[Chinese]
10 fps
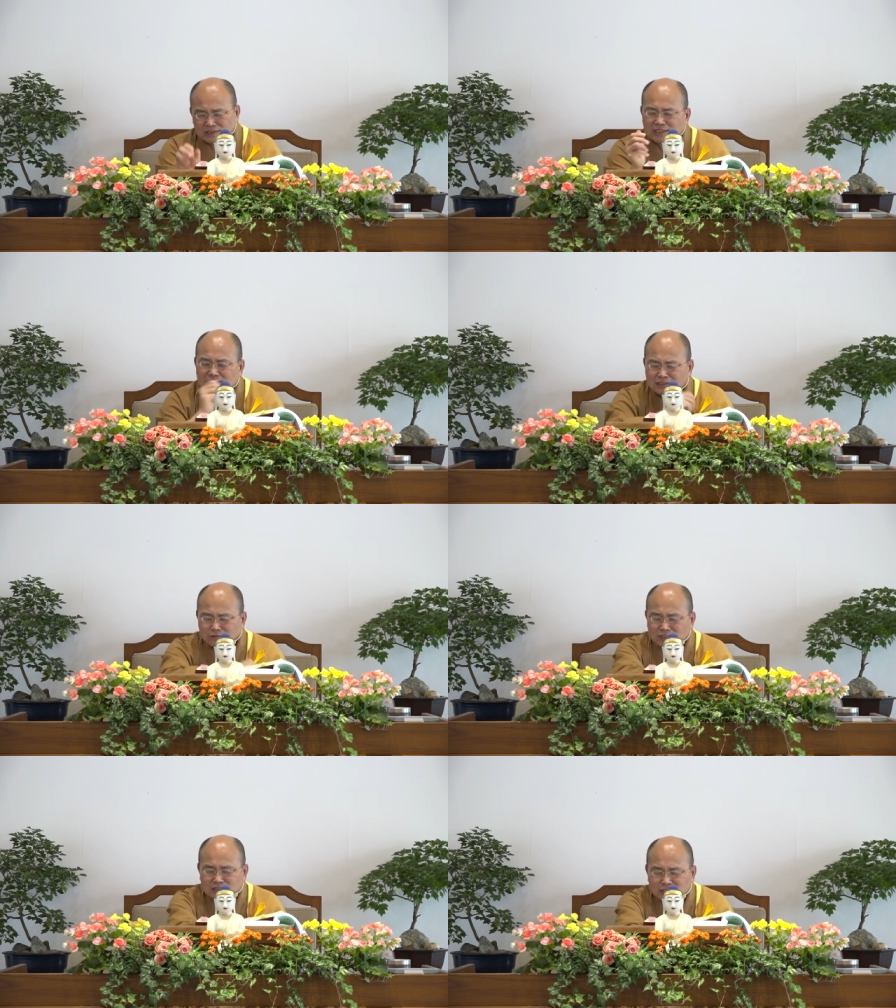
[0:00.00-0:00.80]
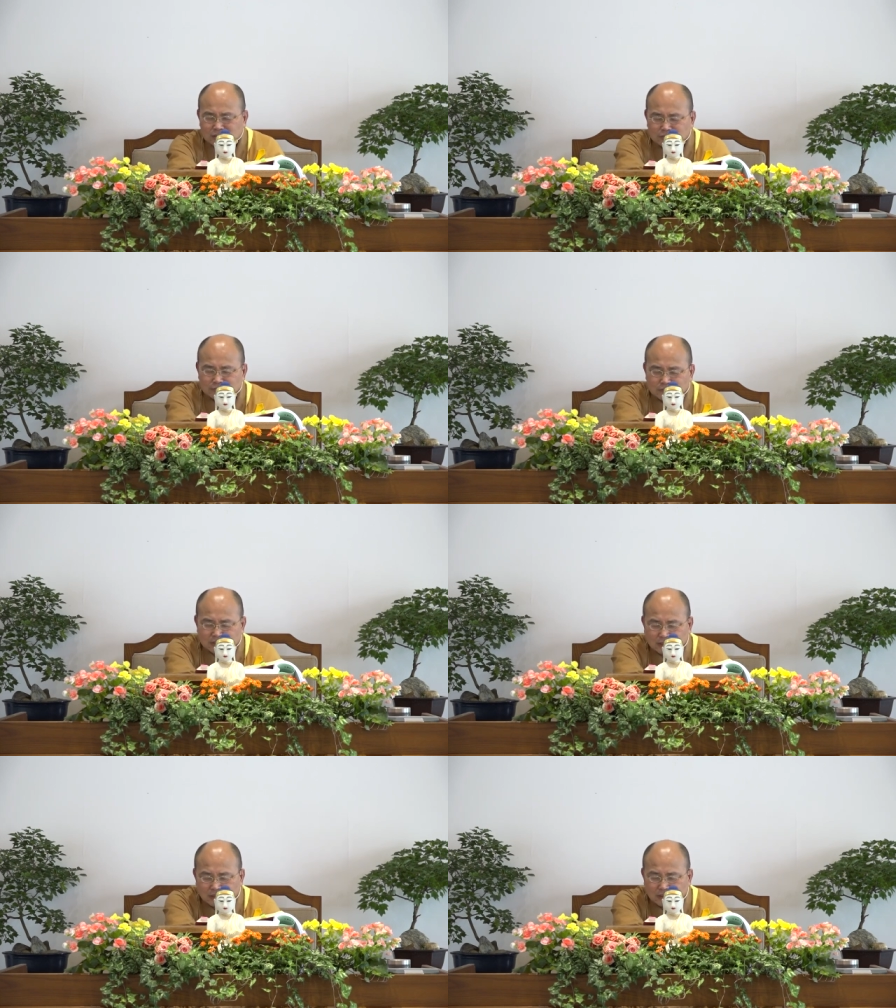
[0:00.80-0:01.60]
这个到底是
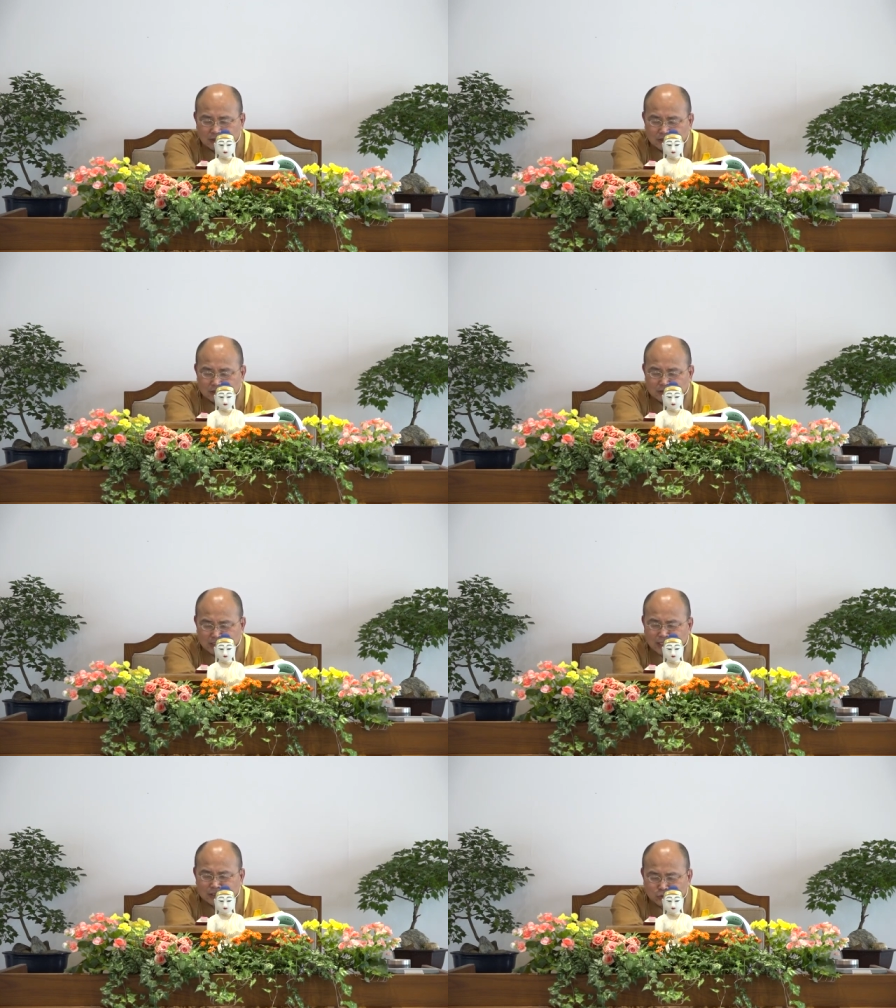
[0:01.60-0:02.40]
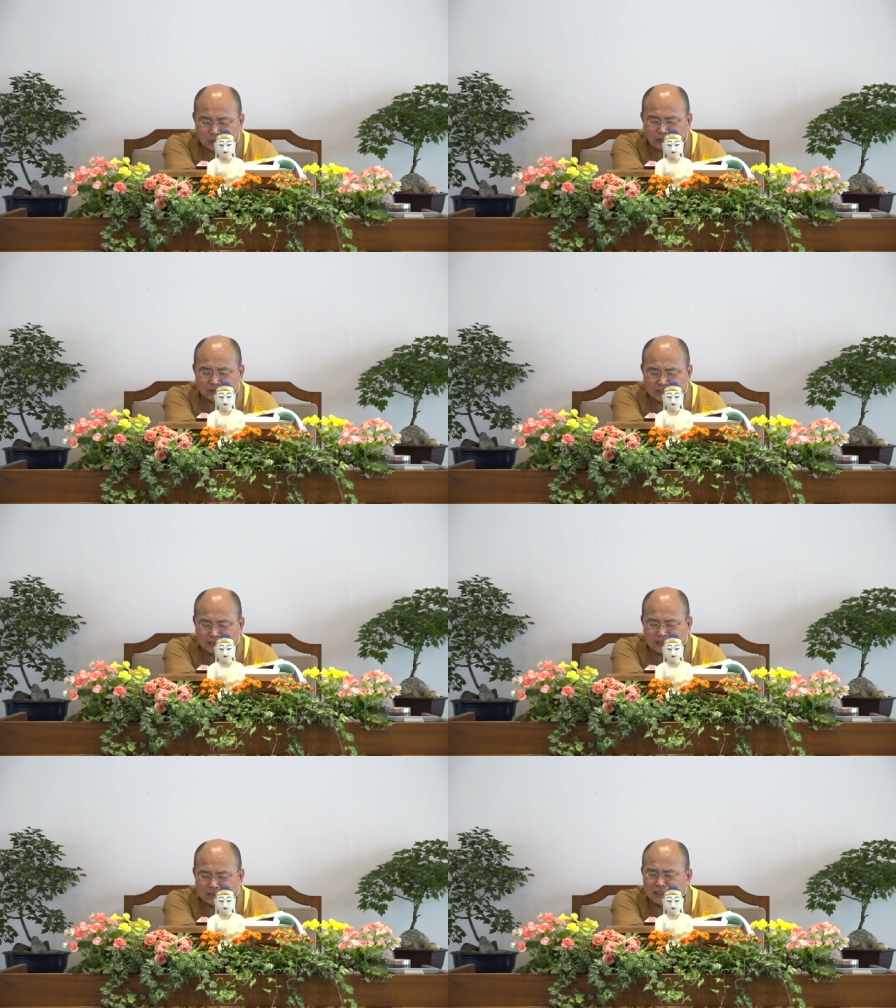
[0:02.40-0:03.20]
这样说，到底
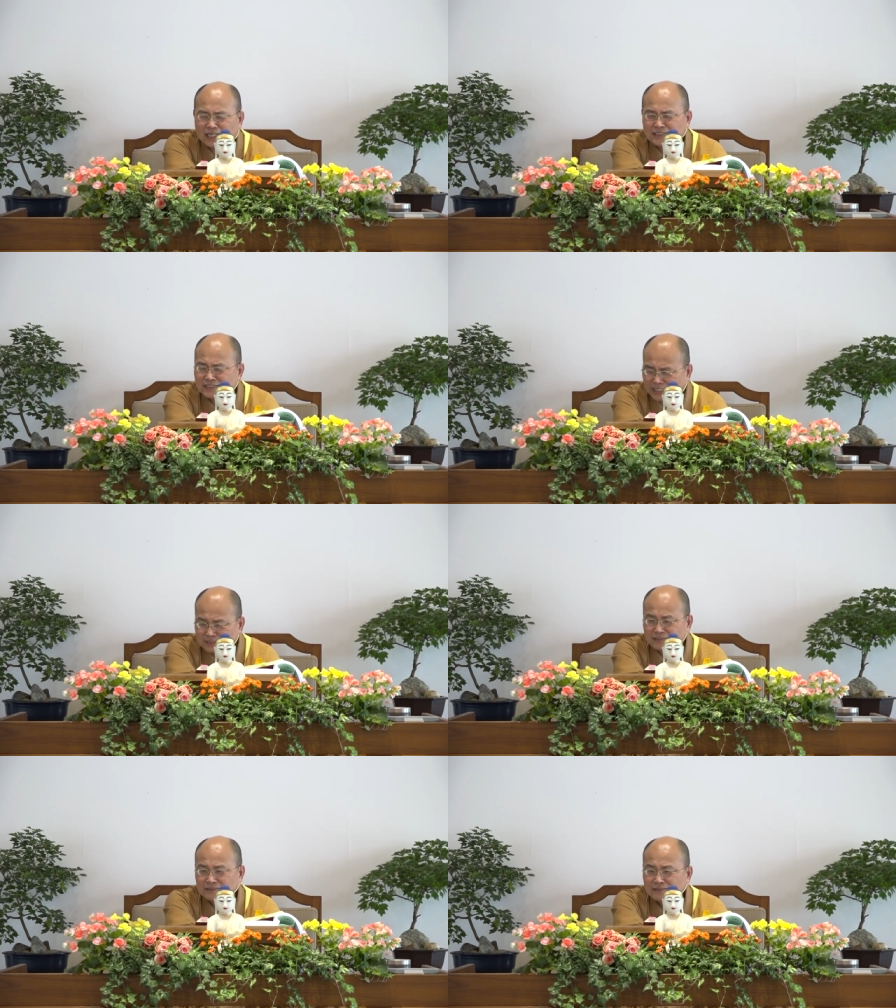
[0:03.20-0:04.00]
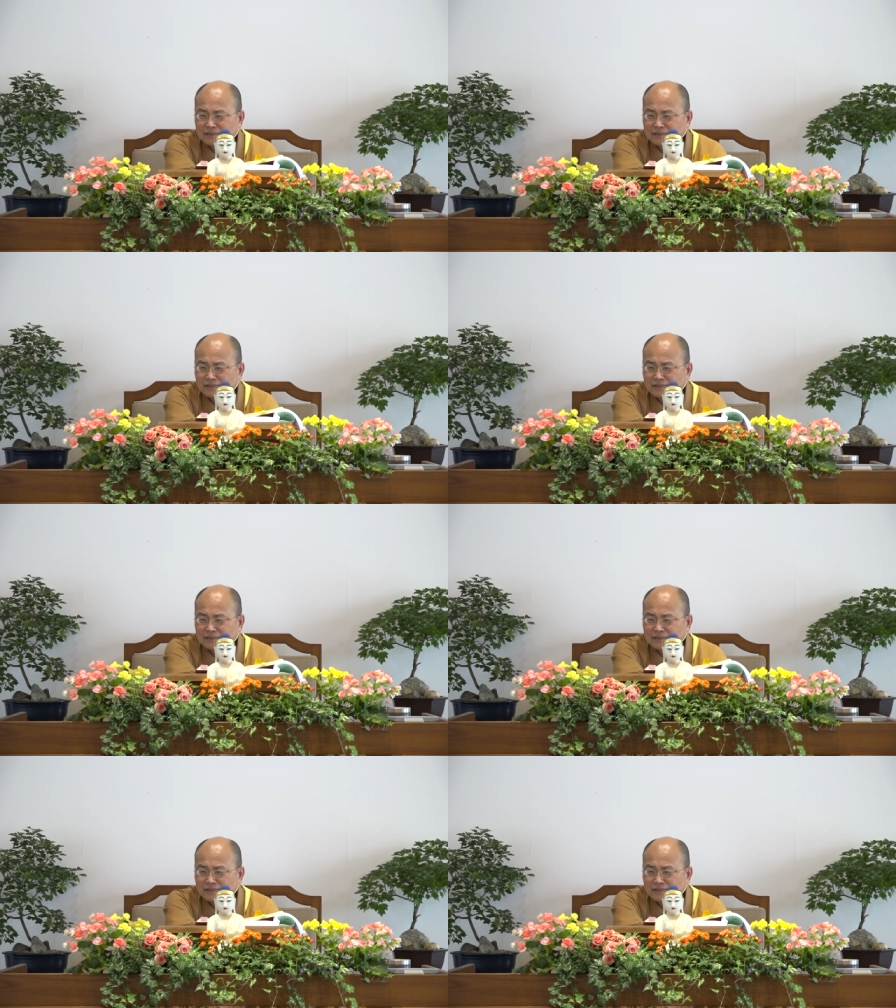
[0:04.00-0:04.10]
是真的还是假的？